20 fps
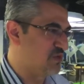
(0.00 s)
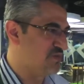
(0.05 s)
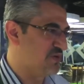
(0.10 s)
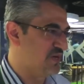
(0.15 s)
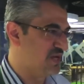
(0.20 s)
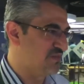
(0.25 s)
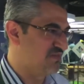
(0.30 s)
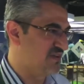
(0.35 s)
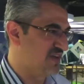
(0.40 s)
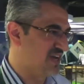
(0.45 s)

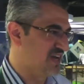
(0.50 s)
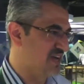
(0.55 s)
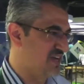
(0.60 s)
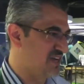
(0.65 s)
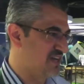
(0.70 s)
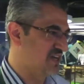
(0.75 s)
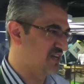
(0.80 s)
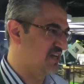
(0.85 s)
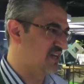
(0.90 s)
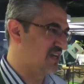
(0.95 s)

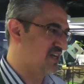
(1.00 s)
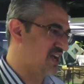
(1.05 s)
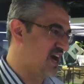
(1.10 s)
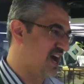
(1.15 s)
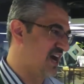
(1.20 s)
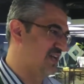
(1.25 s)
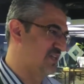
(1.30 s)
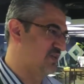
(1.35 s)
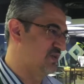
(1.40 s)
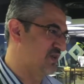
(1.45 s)
بيعرفها
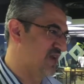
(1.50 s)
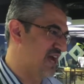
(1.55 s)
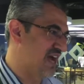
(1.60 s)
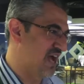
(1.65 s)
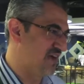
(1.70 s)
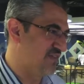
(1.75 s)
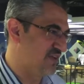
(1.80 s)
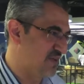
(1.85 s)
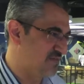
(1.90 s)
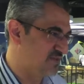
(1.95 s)
قائدة
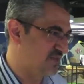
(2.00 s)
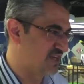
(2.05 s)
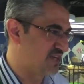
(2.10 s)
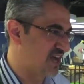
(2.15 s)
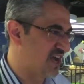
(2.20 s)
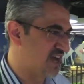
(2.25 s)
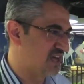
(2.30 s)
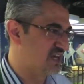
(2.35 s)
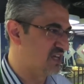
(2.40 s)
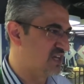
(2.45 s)
ورائعة في
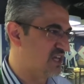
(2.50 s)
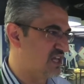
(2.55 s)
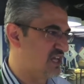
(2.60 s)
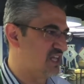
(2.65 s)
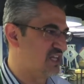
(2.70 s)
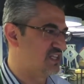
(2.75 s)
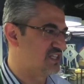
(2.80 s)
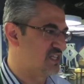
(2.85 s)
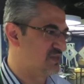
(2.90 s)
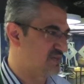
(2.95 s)
ابتكار
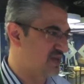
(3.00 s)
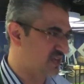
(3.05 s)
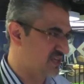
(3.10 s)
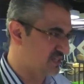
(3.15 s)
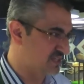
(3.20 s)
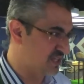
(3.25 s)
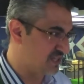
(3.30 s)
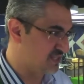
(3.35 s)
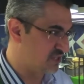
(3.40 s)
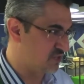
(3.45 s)
السيمي
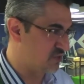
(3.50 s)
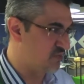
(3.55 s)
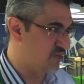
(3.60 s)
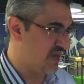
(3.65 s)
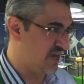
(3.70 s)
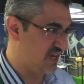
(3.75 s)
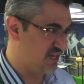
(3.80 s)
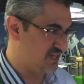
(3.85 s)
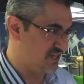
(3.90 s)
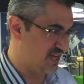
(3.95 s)
كوندكتور
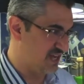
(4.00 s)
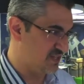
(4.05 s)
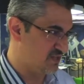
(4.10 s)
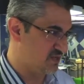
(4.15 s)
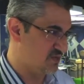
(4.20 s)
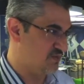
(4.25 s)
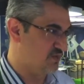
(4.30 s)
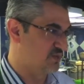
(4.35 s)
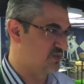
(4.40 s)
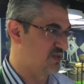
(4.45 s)
المعالجات
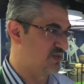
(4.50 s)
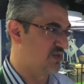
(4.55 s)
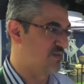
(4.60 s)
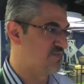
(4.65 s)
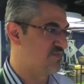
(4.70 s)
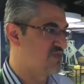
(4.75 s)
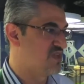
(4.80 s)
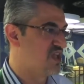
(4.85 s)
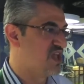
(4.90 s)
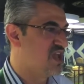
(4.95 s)
في
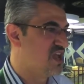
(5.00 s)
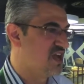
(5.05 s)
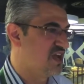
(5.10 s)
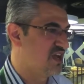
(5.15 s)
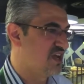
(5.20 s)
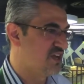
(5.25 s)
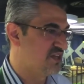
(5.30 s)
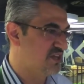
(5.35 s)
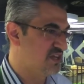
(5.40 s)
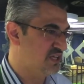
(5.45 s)
بيوتنا
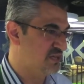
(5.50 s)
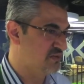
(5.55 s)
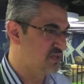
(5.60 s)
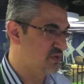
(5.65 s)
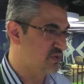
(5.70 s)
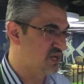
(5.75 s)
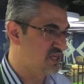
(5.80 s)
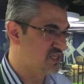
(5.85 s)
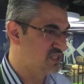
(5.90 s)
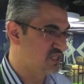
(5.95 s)
آه، نحن
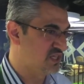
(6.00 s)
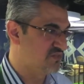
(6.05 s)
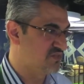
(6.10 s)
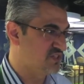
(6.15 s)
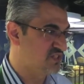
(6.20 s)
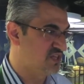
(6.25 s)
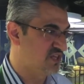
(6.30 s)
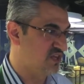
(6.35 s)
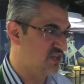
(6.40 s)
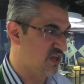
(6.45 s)
متواجدين في
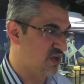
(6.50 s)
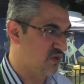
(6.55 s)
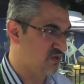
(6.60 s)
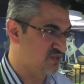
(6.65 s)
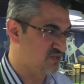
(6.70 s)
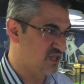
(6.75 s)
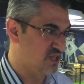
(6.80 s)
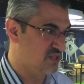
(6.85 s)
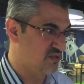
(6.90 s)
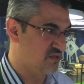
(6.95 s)
الشرق
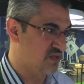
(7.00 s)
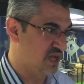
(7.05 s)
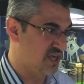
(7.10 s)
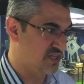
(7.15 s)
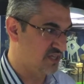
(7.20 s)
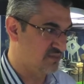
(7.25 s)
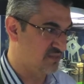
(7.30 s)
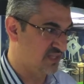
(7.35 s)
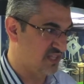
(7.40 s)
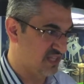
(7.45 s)
الاوسط
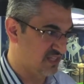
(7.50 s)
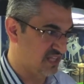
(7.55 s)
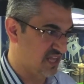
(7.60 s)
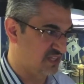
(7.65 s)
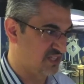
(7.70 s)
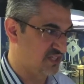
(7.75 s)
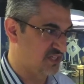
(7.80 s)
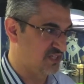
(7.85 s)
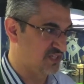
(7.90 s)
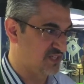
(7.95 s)
اكثر من
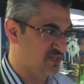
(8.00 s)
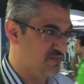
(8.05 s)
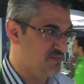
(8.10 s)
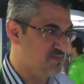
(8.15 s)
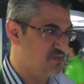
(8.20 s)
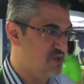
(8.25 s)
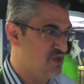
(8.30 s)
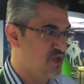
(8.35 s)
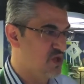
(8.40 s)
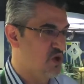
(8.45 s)
13 سنة
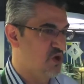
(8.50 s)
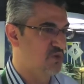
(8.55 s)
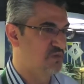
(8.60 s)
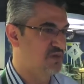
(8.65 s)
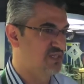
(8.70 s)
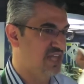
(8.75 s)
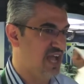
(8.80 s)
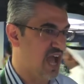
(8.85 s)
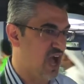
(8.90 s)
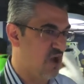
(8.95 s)

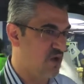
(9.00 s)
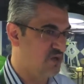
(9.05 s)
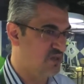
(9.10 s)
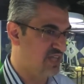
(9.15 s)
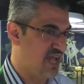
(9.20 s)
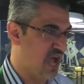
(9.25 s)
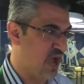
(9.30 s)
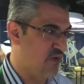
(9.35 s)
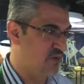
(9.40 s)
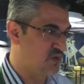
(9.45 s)
وبنتعاون
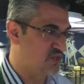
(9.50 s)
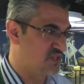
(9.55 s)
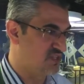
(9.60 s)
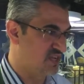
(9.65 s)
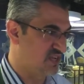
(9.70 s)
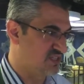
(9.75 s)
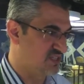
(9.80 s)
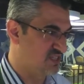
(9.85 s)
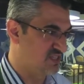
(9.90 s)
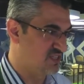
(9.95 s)
تعاون
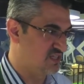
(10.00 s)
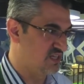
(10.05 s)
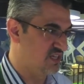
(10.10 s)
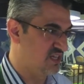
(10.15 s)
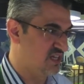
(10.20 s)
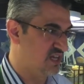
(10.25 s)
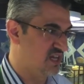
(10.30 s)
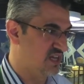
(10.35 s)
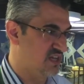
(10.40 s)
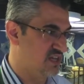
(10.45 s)
استراتيجي
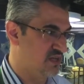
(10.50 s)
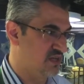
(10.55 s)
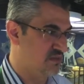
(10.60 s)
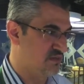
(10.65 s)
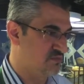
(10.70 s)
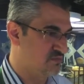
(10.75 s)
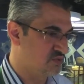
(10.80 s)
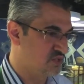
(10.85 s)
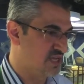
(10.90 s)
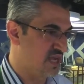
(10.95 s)

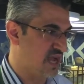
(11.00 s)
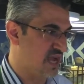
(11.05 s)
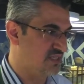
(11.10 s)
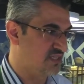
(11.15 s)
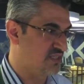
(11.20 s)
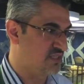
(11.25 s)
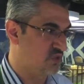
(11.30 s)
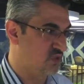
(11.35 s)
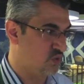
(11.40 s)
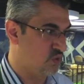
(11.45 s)

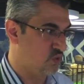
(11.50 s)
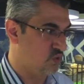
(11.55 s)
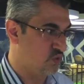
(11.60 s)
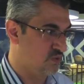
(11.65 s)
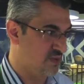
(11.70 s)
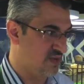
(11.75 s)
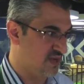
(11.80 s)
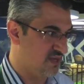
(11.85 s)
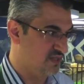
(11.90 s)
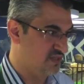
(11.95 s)
لمساعدة
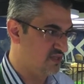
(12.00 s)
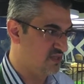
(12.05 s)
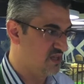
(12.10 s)
الحكومات